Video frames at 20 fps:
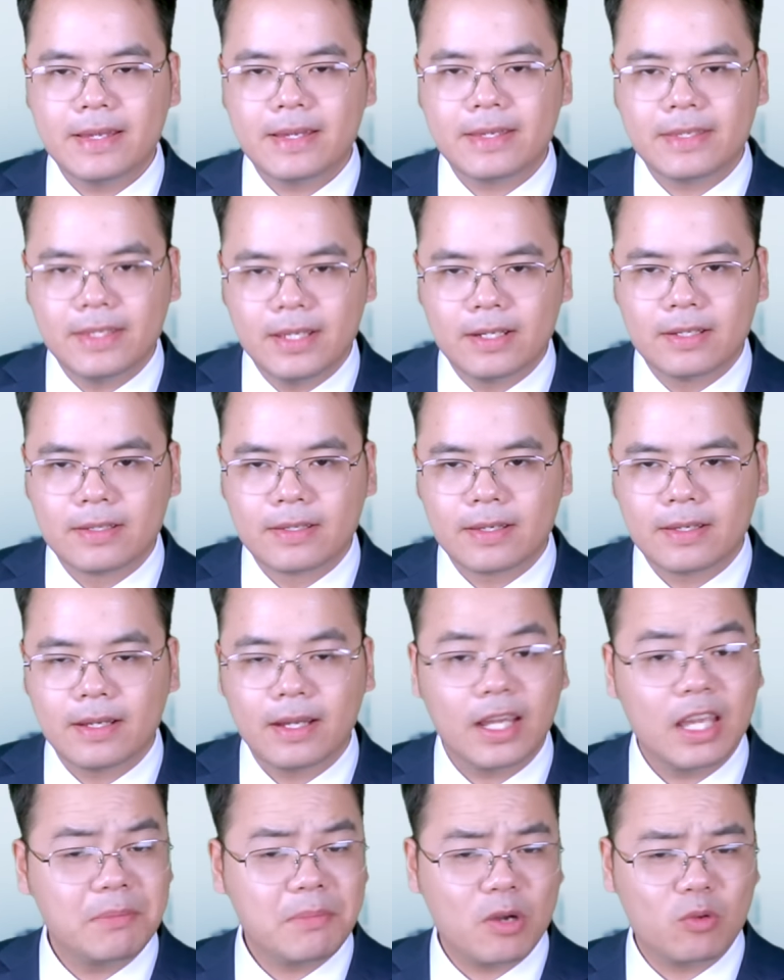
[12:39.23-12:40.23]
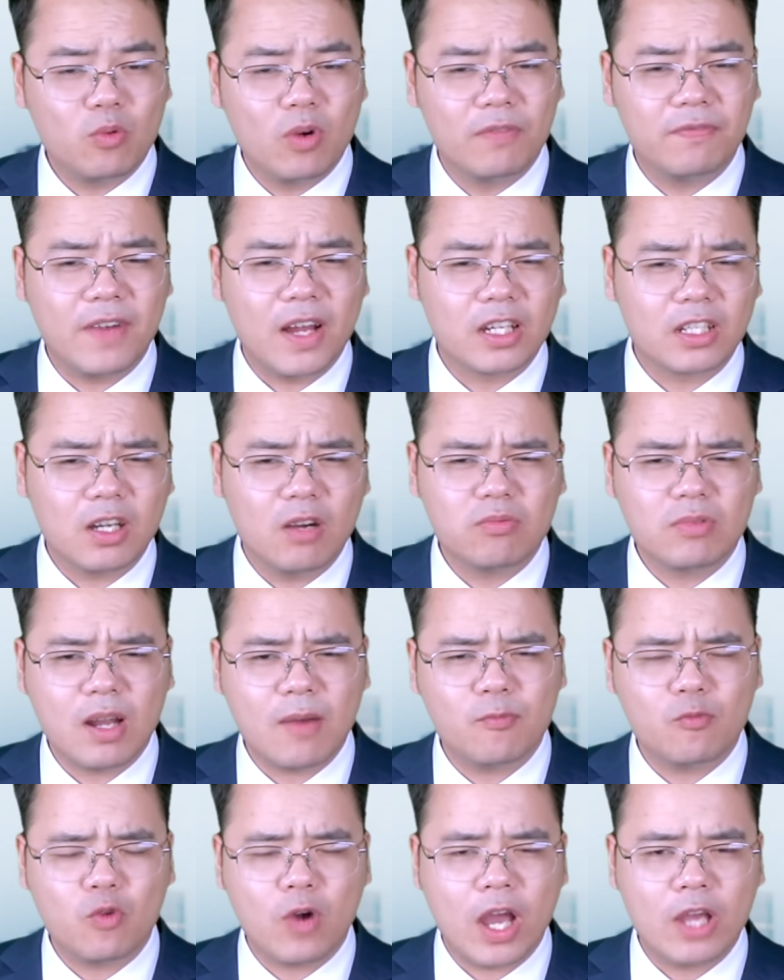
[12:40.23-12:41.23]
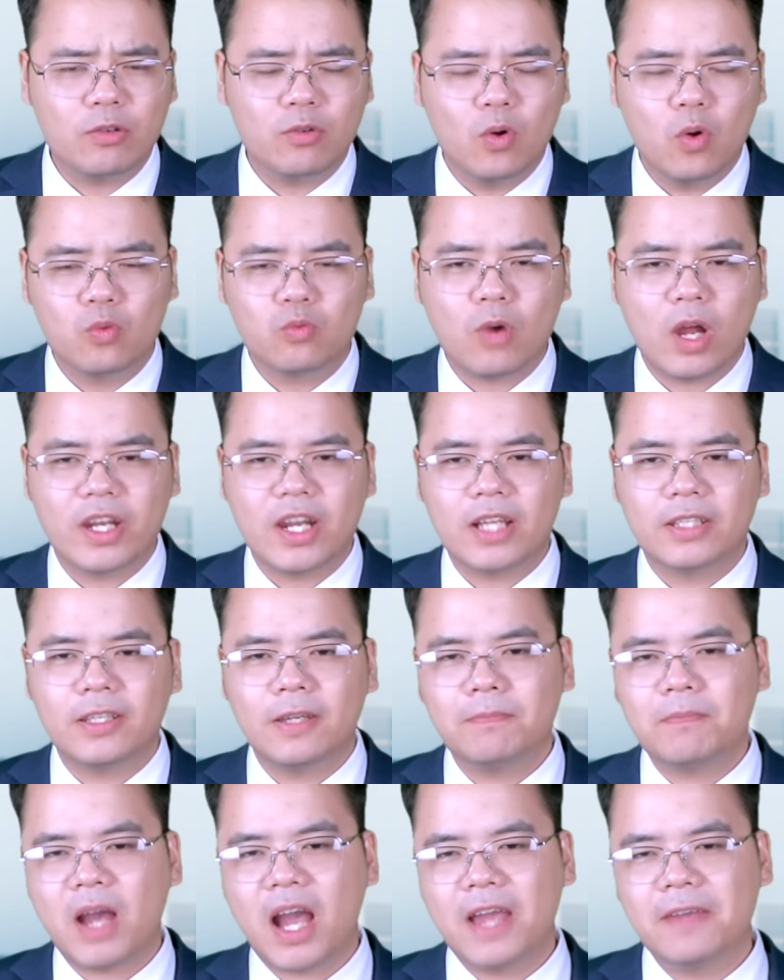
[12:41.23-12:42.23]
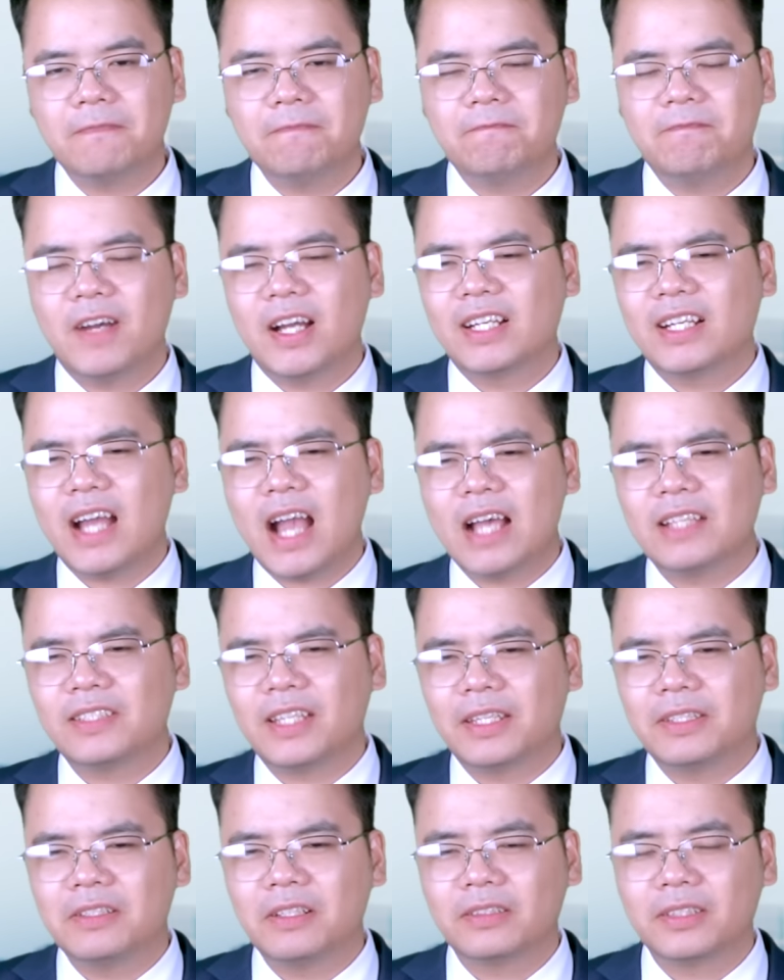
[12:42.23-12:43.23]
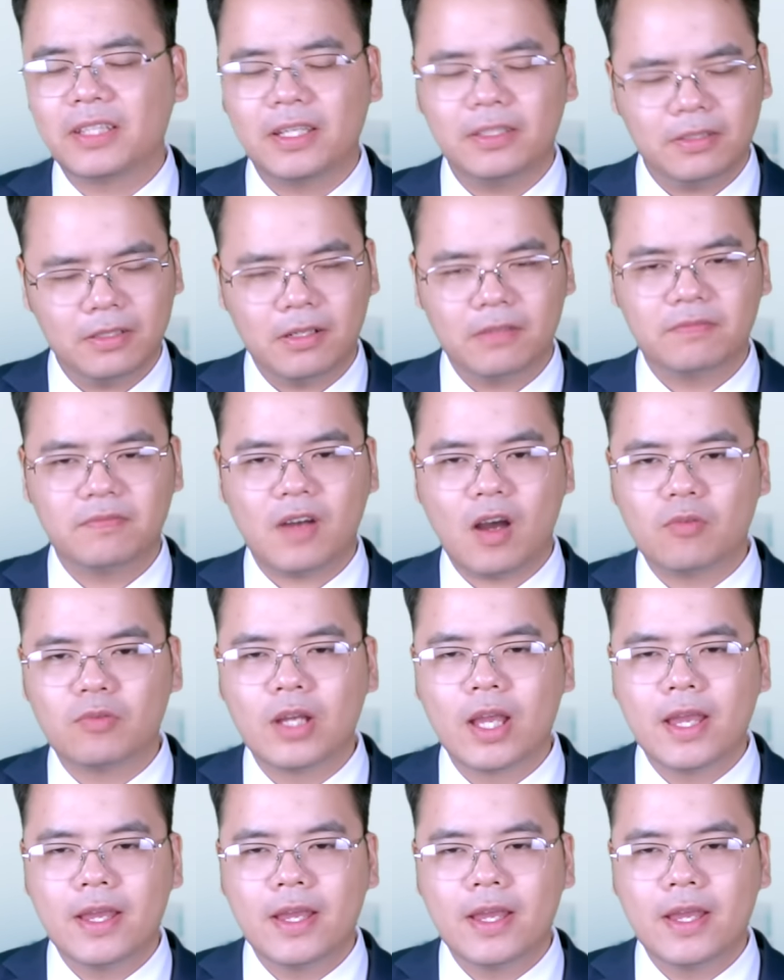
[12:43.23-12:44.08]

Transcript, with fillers: Nhưng khi mà cuộc phản công năm ngoái của Ukraine thất bại và Nga giành được thế thượng phong,